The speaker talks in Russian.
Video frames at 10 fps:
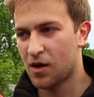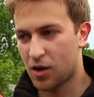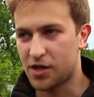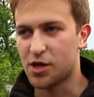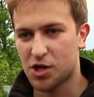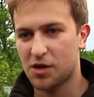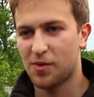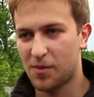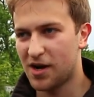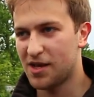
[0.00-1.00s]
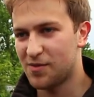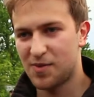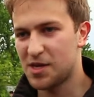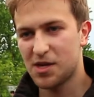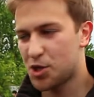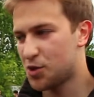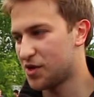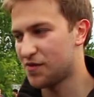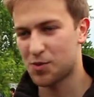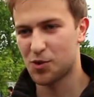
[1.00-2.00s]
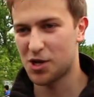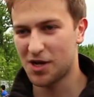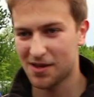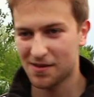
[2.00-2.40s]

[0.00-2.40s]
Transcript: Конечно, помогали. Без них ничего невозможно.